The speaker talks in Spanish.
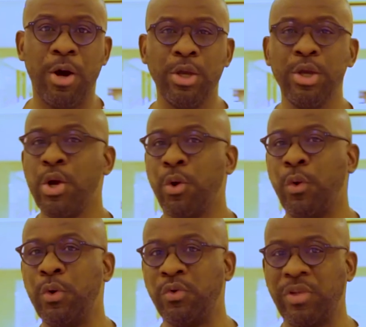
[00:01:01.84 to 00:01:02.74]
hoy,
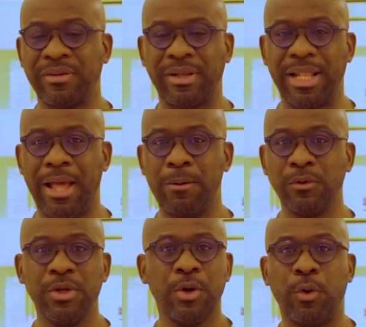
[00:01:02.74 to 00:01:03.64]
con los
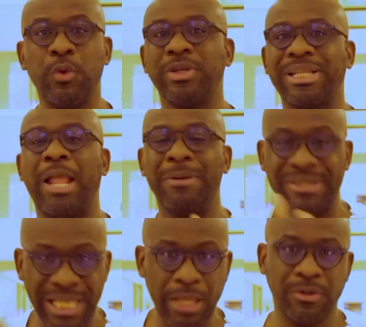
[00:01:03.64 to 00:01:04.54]
esclavos, con los
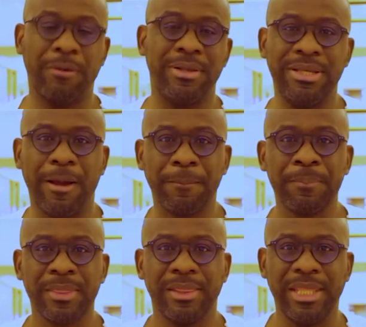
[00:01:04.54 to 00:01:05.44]
esclavizados que venían
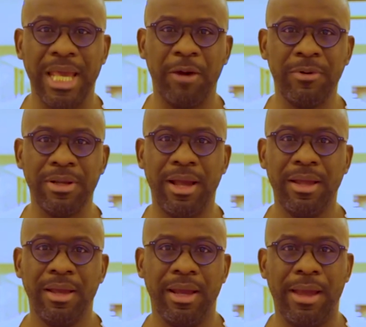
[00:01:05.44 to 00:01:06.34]
de África.
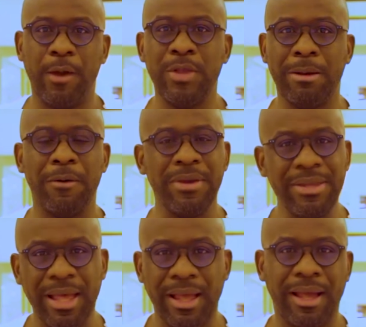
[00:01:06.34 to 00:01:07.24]
Eh, hay una
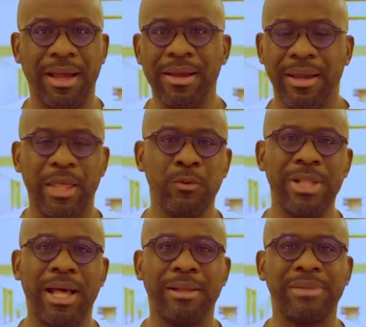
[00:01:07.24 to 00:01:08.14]
bebida en
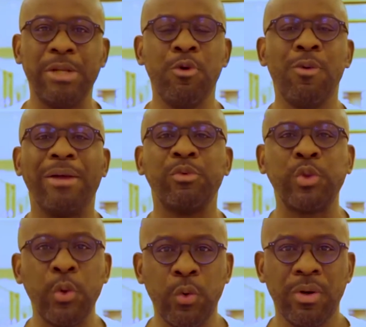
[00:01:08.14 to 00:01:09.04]
una tribu
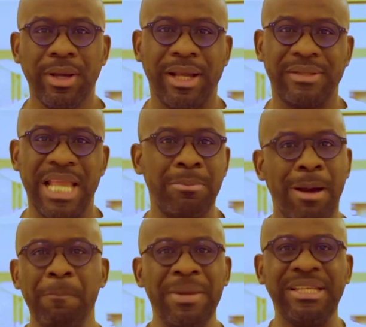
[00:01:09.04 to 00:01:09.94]
bantú que se
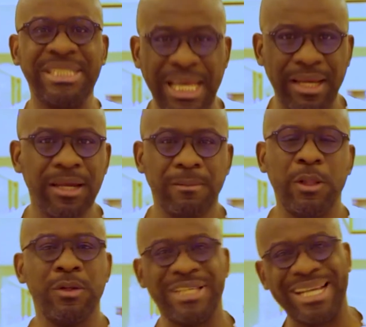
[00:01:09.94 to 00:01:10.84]
llama biché,
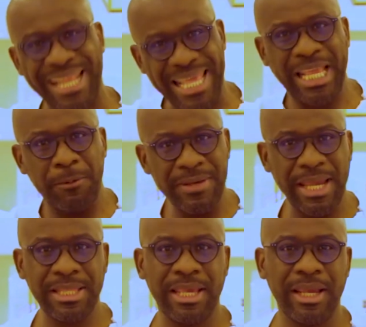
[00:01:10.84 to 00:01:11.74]
donde se cree que
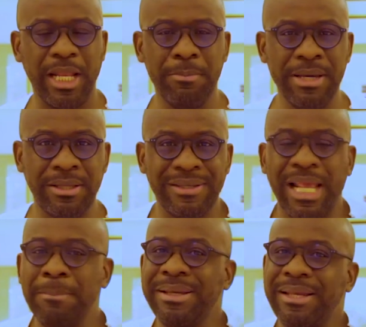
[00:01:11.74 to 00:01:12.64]
viene el biche. Así que
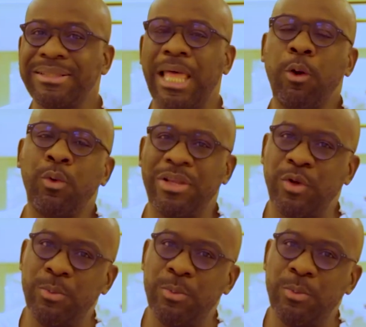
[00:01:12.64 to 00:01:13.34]
el biche ha estado con las